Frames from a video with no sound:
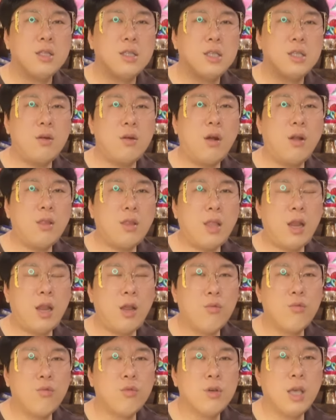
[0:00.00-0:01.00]
7월
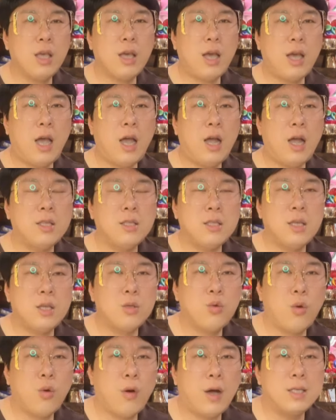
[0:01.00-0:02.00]
달에 온기가
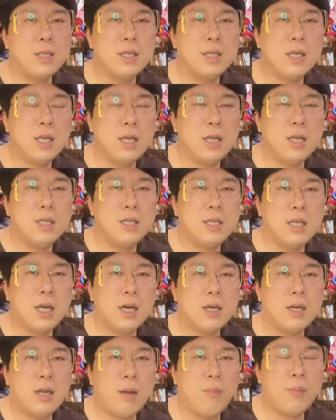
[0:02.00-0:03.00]
이제 좋아지기를
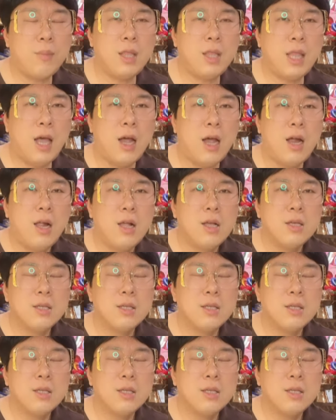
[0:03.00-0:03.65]
시작을 합니다.